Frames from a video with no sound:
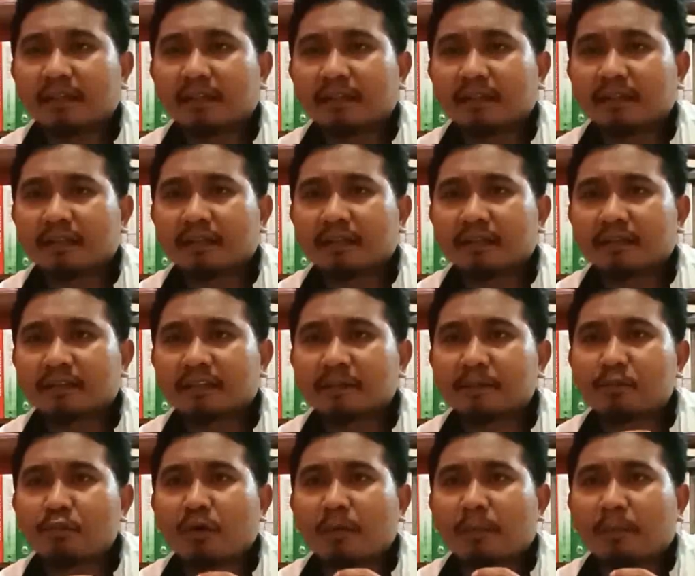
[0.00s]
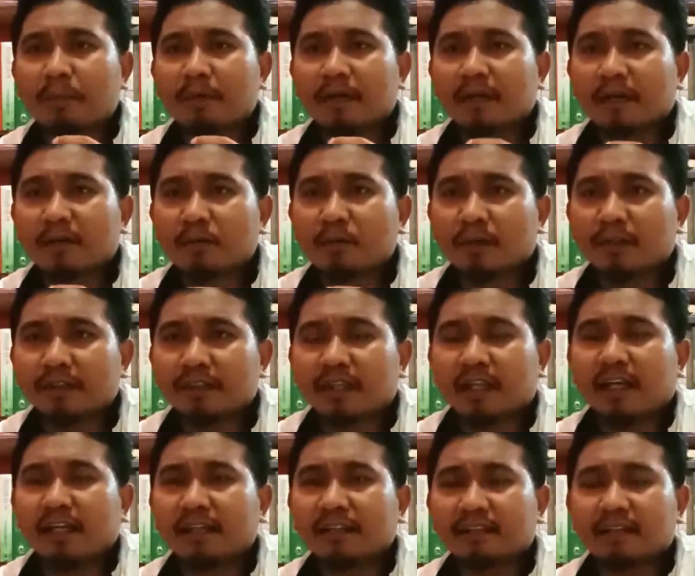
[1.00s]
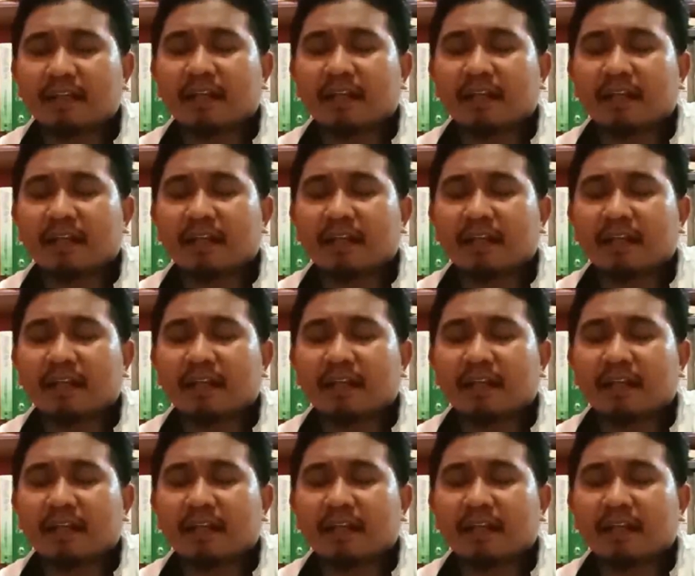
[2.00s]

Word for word: uh, sebuah pengakuan ilahi